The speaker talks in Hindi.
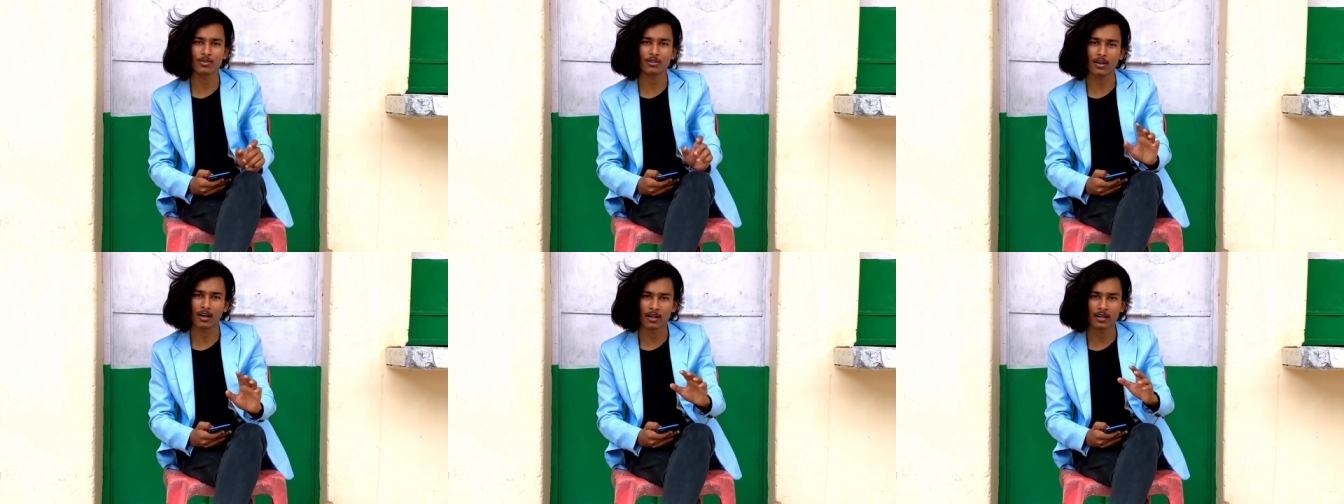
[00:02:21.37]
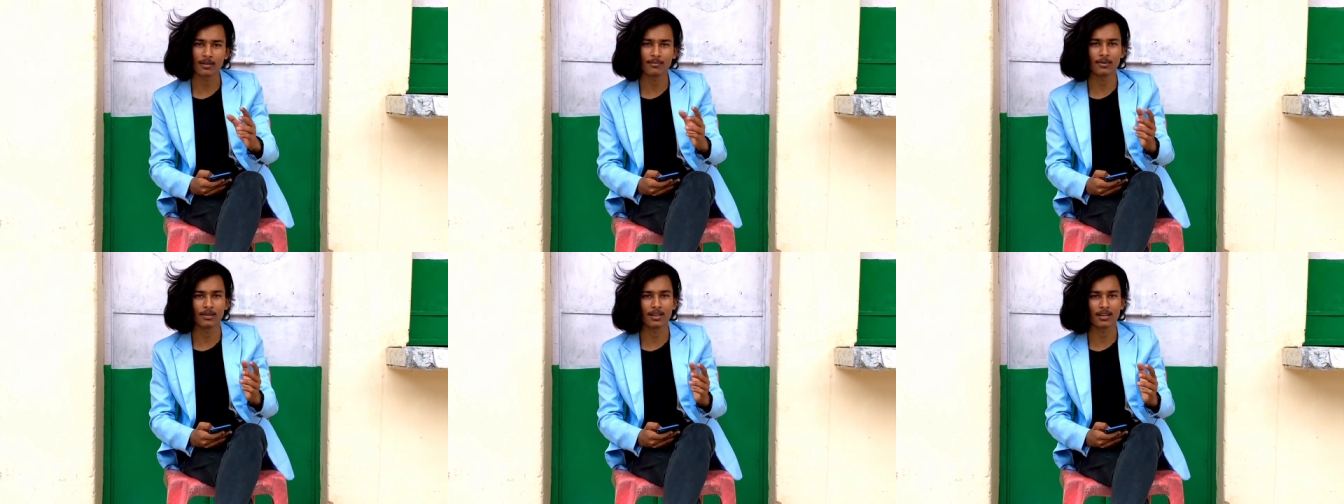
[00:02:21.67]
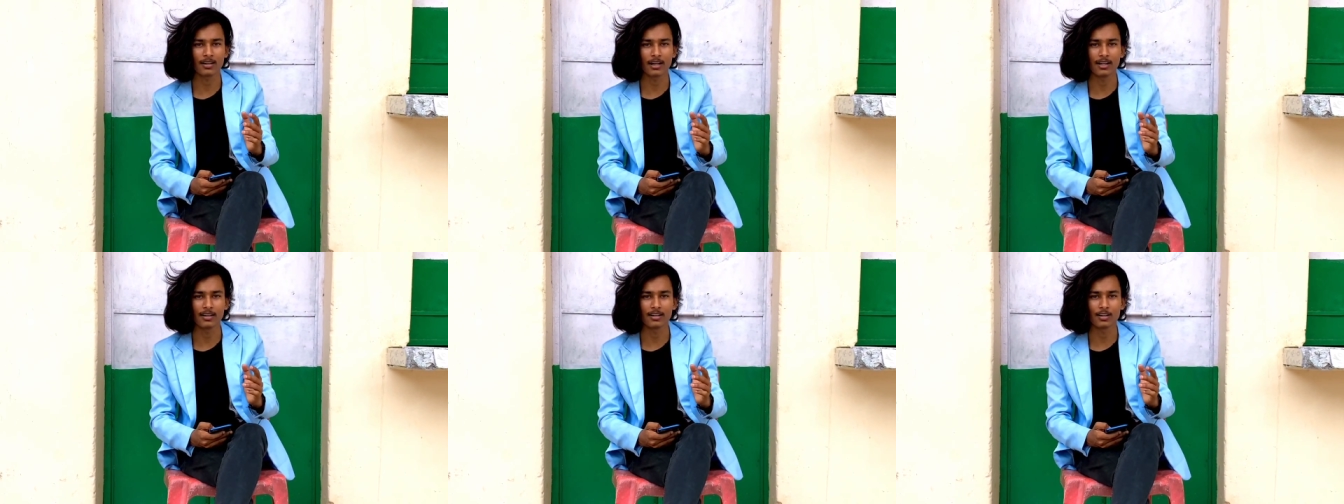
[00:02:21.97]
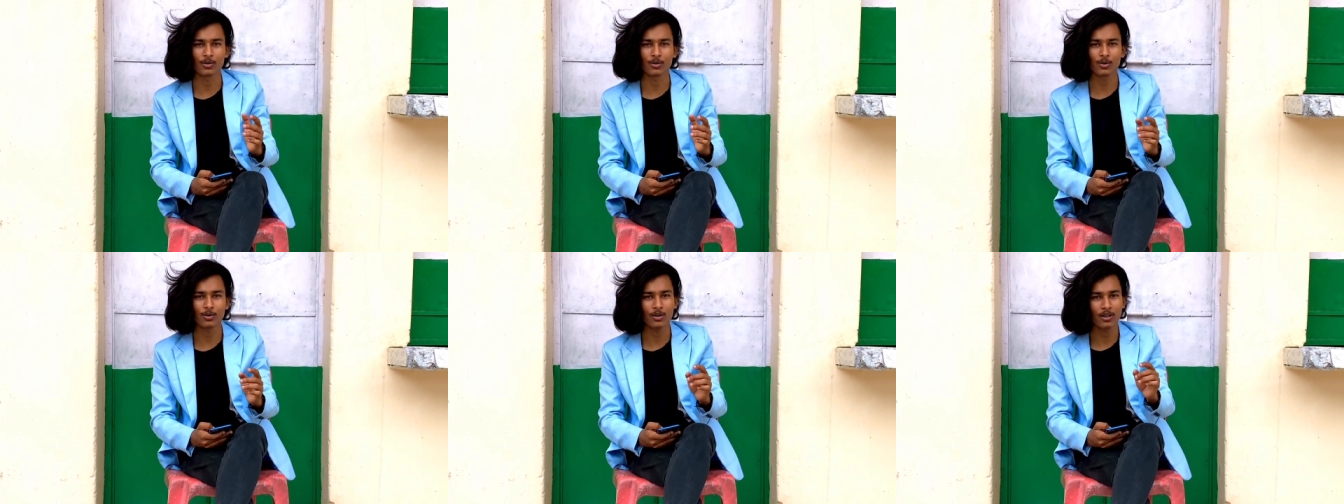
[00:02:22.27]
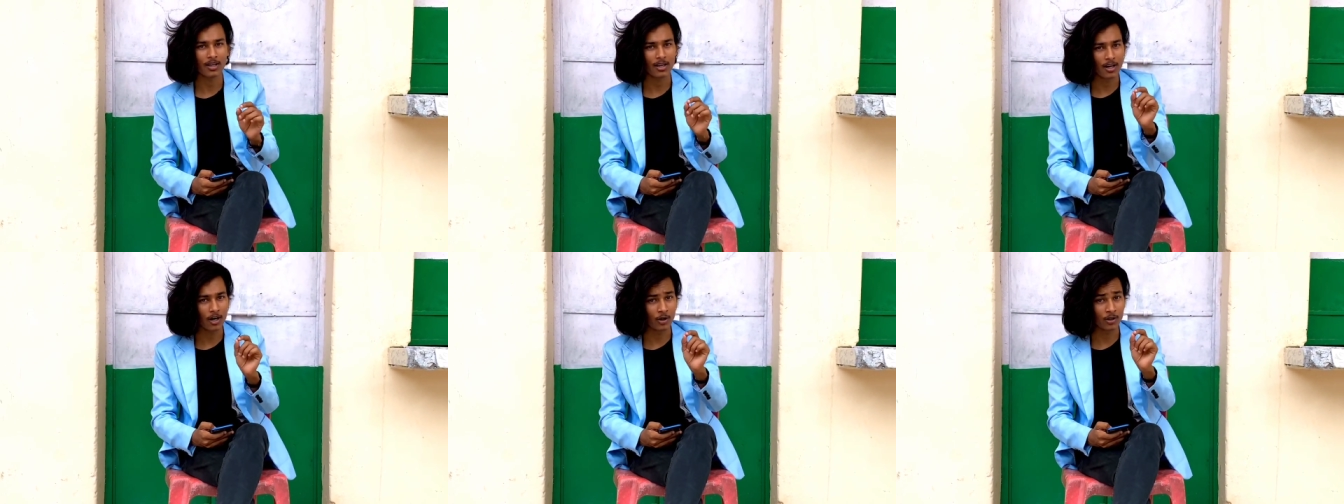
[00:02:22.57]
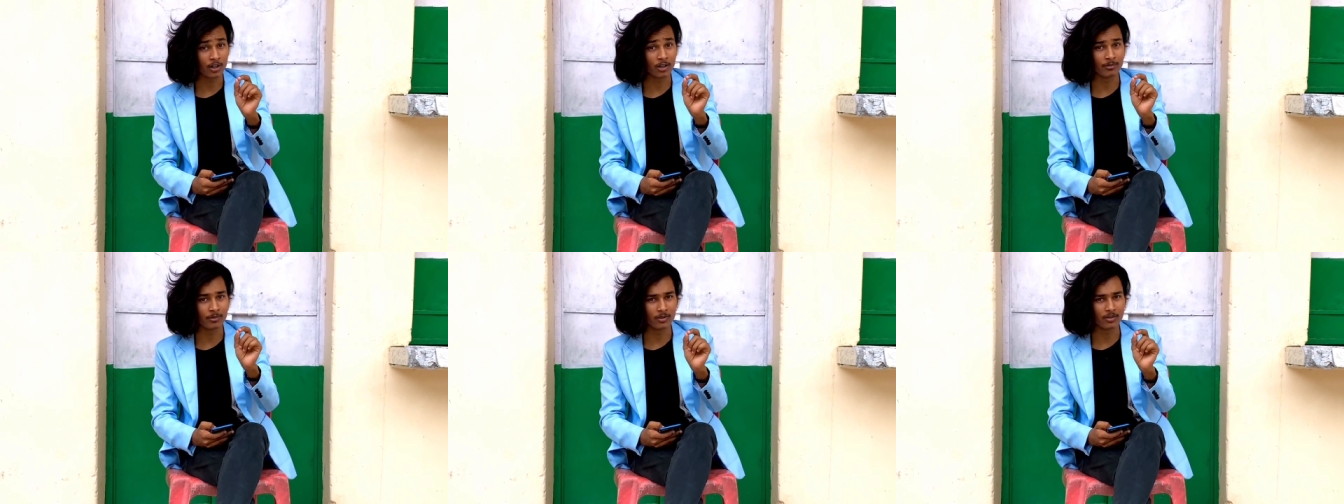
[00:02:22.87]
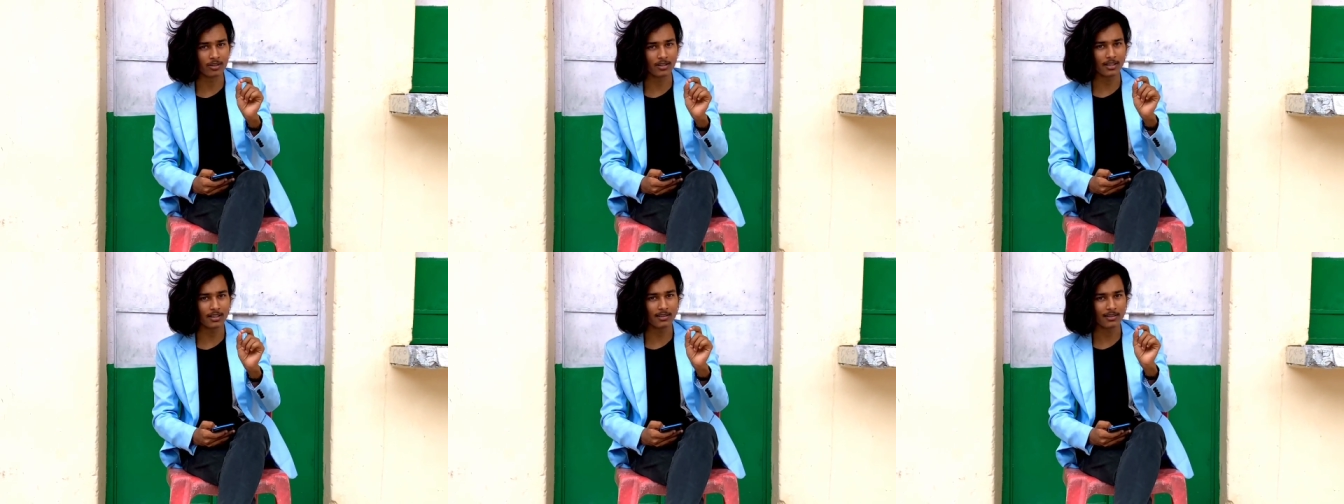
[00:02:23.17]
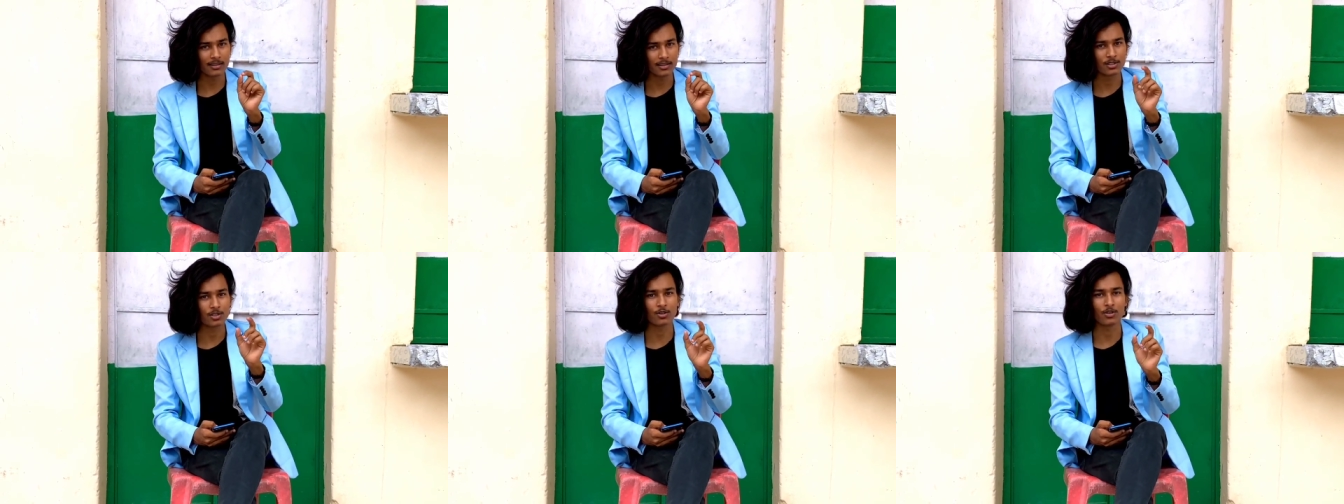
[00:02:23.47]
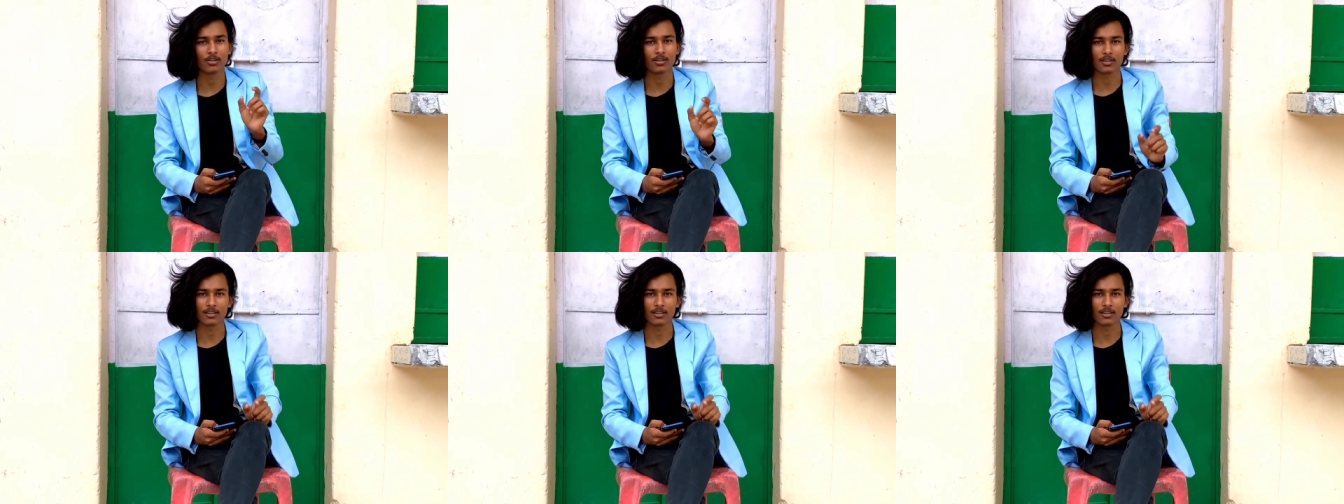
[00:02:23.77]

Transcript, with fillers: खाना पीना टाइट रखो और इम्यूनिटी स्ट्रॉन्ग